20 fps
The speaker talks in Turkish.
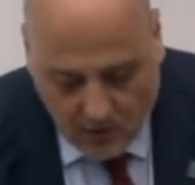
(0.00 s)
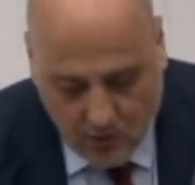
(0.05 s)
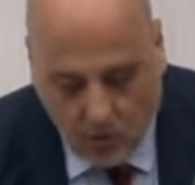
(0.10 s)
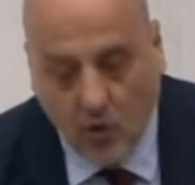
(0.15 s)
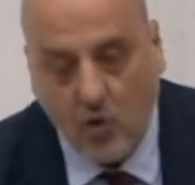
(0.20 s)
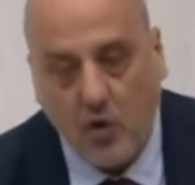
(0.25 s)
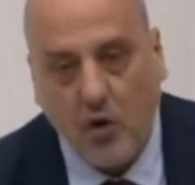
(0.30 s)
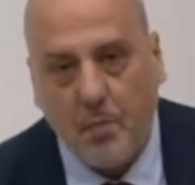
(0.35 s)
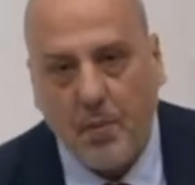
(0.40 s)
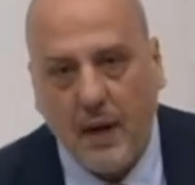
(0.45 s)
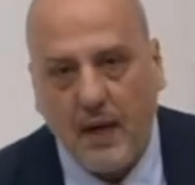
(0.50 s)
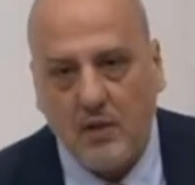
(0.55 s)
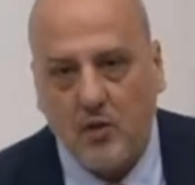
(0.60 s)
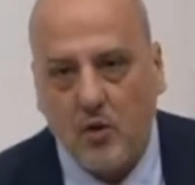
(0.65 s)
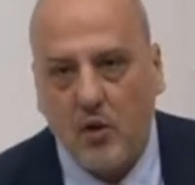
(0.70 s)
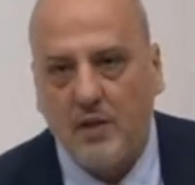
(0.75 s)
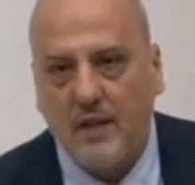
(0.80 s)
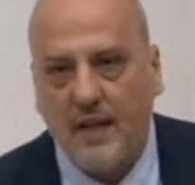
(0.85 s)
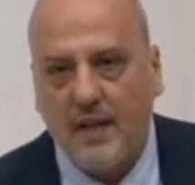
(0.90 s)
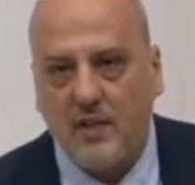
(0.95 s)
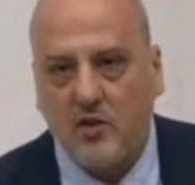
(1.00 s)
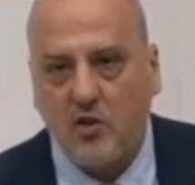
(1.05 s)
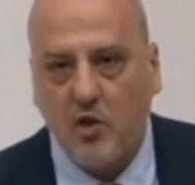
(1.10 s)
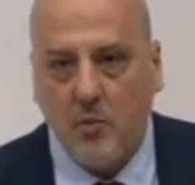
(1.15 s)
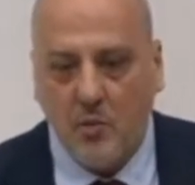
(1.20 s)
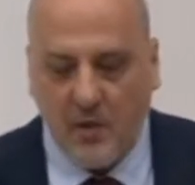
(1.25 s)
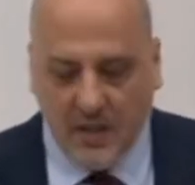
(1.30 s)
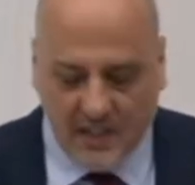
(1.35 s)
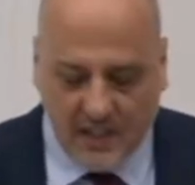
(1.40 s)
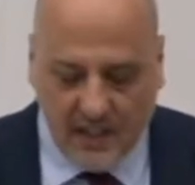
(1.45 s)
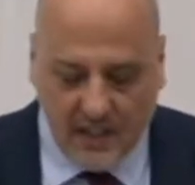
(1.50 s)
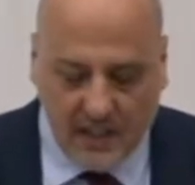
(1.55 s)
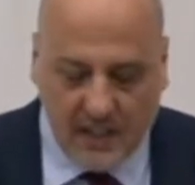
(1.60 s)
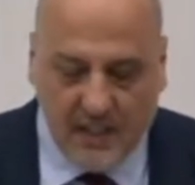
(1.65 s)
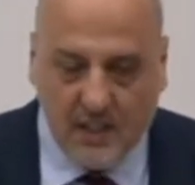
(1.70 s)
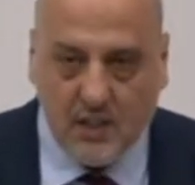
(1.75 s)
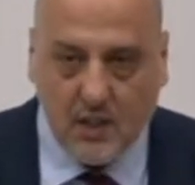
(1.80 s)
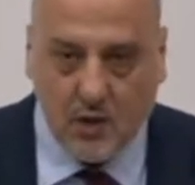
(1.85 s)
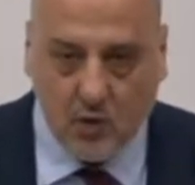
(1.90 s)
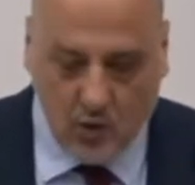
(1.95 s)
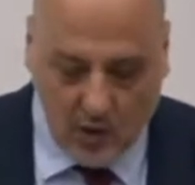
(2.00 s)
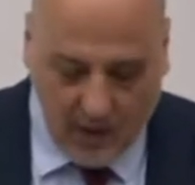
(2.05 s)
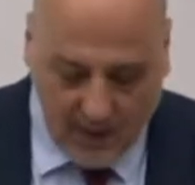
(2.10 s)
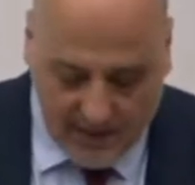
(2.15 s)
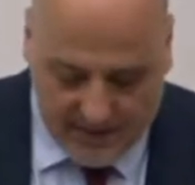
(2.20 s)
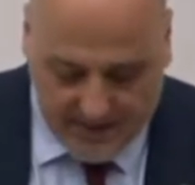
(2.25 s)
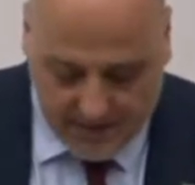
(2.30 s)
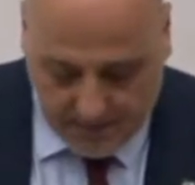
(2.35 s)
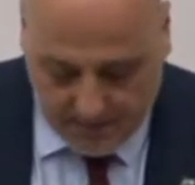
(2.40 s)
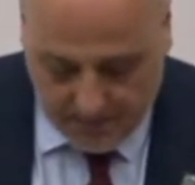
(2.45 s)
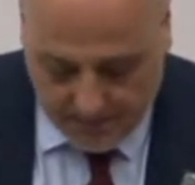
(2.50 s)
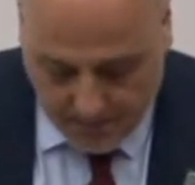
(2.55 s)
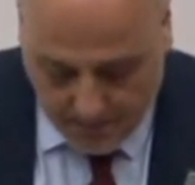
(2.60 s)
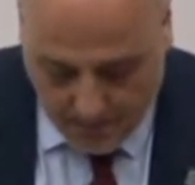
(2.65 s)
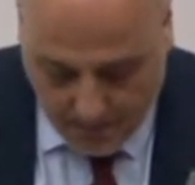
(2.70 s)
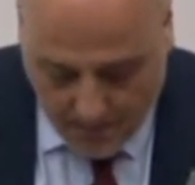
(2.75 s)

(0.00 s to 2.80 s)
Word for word: Çünkü patronlara sömürecek iş gücü lazım.